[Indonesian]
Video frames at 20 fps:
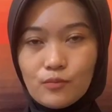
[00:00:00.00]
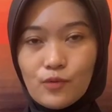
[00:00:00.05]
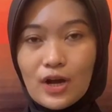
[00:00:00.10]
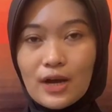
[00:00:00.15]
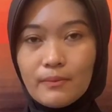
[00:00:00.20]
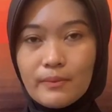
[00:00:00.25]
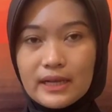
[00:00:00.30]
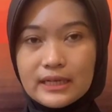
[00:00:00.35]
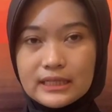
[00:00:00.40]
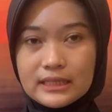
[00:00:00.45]

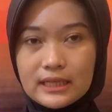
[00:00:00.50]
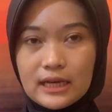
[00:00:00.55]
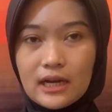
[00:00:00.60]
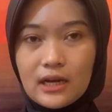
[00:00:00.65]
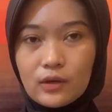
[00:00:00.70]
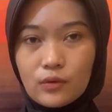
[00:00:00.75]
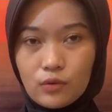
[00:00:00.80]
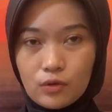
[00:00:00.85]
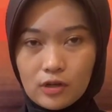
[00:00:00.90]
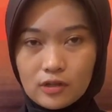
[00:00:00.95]

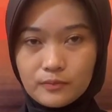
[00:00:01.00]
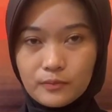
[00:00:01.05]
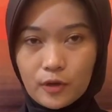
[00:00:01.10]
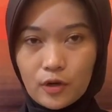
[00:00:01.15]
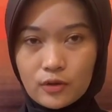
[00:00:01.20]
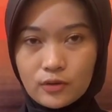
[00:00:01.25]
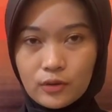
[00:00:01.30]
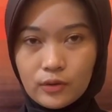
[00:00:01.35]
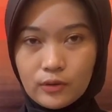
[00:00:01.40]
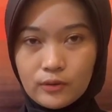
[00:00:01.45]
Muhammadiyah Kulon
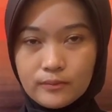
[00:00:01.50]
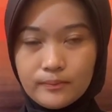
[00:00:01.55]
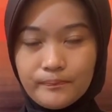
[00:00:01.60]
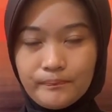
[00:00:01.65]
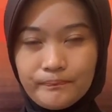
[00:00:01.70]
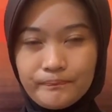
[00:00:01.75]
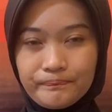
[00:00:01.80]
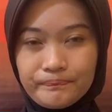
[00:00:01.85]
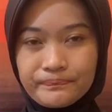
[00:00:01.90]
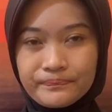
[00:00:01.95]
Progo.
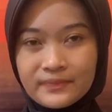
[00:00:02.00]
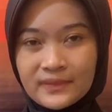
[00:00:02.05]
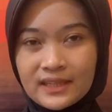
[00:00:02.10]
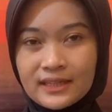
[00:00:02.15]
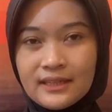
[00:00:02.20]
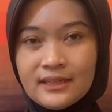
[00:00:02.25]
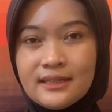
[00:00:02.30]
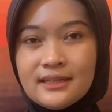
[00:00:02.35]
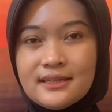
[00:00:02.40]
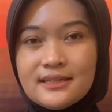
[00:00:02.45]

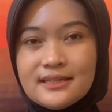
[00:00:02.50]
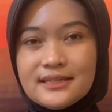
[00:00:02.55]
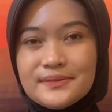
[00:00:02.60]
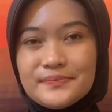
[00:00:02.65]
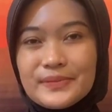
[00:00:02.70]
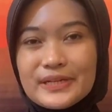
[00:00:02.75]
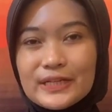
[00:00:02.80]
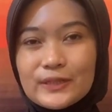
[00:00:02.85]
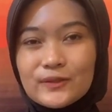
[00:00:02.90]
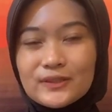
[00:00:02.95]

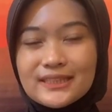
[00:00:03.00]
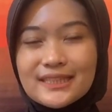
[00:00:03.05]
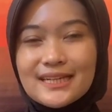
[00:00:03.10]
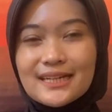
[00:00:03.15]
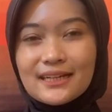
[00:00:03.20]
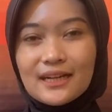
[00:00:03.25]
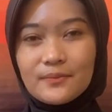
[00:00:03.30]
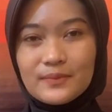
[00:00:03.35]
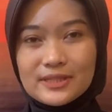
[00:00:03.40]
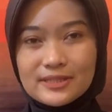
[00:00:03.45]

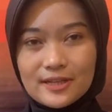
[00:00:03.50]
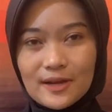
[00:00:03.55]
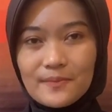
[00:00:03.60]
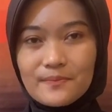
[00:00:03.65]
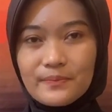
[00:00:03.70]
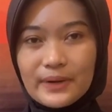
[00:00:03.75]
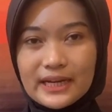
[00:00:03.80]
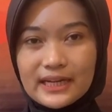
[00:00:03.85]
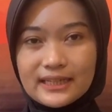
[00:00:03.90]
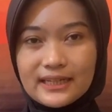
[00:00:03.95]
Berikutnya kami
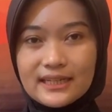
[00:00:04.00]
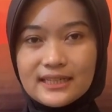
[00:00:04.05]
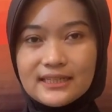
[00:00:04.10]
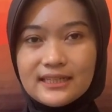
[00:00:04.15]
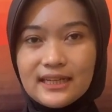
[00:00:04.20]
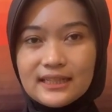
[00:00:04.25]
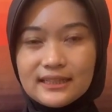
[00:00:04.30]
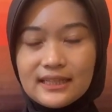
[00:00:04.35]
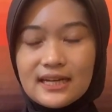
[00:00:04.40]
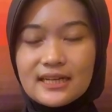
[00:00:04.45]
sampaikan
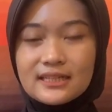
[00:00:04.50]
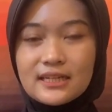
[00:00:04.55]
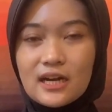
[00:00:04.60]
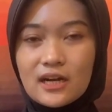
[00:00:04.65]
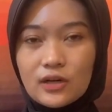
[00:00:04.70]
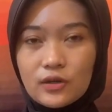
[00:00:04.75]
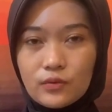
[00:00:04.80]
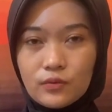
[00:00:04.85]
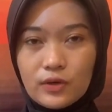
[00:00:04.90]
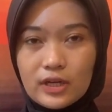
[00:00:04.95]
data
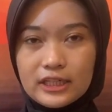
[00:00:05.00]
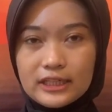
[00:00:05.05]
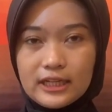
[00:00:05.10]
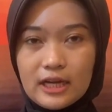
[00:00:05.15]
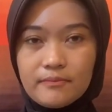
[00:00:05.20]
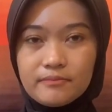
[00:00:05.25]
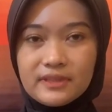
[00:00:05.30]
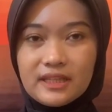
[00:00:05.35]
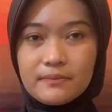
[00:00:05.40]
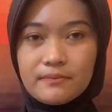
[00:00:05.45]
gangguan
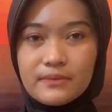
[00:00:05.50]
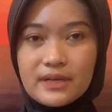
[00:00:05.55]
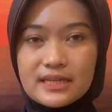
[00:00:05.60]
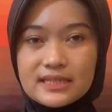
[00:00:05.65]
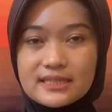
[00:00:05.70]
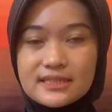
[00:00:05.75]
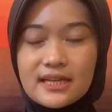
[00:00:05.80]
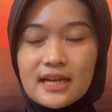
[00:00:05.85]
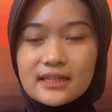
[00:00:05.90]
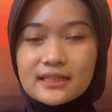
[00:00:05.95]

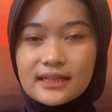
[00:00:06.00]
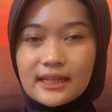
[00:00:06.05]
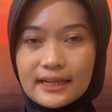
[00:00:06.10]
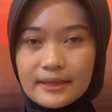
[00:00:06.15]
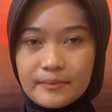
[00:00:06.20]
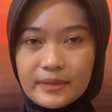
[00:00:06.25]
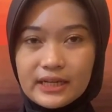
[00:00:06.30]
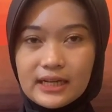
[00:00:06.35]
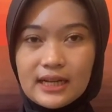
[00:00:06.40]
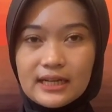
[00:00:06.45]
Kamtipmas dan
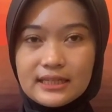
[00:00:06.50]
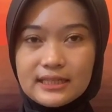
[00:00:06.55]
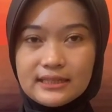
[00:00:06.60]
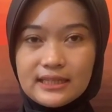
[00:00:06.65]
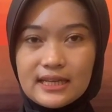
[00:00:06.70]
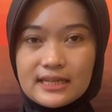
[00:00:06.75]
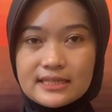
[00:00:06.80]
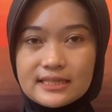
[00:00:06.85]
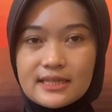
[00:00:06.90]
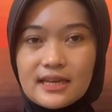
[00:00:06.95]

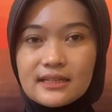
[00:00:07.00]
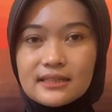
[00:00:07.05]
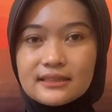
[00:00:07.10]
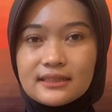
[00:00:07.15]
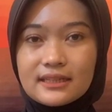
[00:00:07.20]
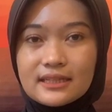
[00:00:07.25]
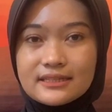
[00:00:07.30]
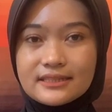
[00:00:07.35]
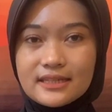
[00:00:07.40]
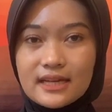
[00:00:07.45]
kriminalitas
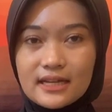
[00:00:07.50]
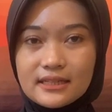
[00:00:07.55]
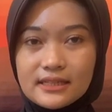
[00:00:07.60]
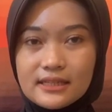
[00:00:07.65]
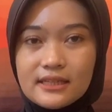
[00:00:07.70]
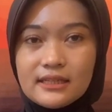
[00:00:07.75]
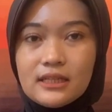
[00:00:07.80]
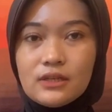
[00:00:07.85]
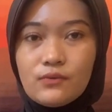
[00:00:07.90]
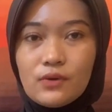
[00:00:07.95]
yang
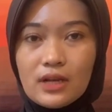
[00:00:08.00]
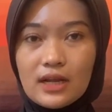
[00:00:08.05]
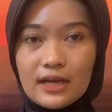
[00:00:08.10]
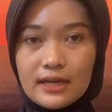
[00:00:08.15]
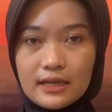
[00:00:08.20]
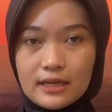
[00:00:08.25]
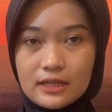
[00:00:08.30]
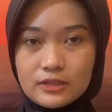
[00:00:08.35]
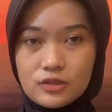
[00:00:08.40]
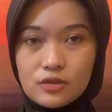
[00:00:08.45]
terjadi di
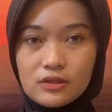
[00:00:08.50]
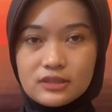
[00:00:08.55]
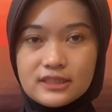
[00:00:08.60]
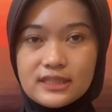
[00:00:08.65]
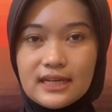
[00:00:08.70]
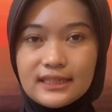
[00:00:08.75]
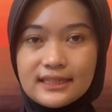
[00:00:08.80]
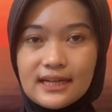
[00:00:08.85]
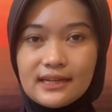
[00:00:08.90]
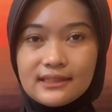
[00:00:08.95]
wilayah
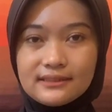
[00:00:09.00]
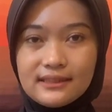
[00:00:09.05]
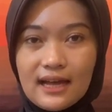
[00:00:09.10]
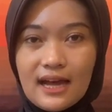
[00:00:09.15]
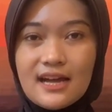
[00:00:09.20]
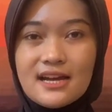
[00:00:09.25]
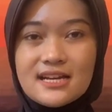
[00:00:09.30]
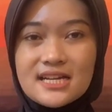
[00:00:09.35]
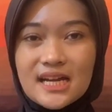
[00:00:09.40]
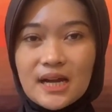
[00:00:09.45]

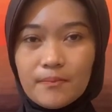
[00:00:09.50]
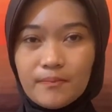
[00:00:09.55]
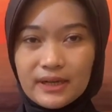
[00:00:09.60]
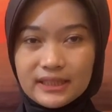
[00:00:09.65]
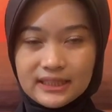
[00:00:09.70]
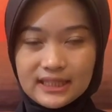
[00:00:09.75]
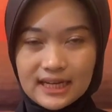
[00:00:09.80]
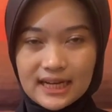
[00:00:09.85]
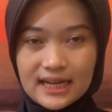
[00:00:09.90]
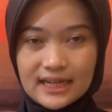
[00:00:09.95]
Yogyakarta
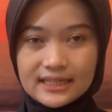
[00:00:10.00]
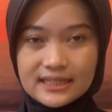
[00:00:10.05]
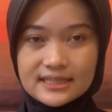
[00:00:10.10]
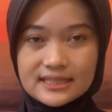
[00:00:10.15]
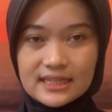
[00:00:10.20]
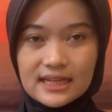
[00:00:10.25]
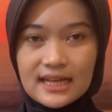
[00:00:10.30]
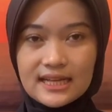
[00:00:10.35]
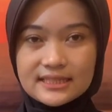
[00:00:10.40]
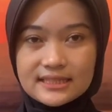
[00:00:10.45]
pada hari
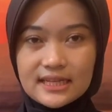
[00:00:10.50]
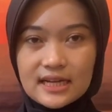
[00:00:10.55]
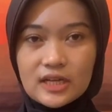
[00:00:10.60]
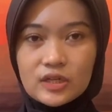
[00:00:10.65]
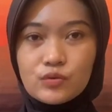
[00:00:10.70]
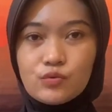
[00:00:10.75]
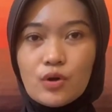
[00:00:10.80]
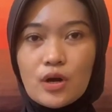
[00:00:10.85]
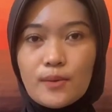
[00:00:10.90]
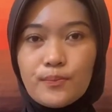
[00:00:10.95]

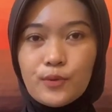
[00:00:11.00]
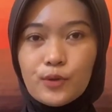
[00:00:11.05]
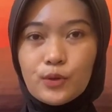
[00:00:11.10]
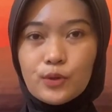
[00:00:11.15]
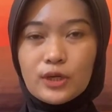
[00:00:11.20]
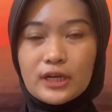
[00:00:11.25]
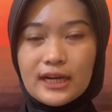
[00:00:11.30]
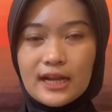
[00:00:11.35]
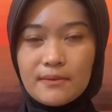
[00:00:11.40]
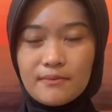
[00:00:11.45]
Selasa
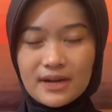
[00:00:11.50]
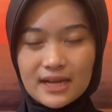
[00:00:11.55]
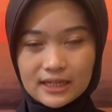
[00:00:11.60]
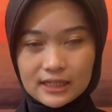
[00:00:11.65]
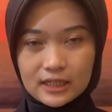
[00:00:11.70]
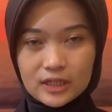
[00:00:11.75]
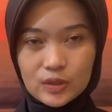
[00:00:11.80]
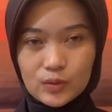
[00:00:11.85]
26 Maret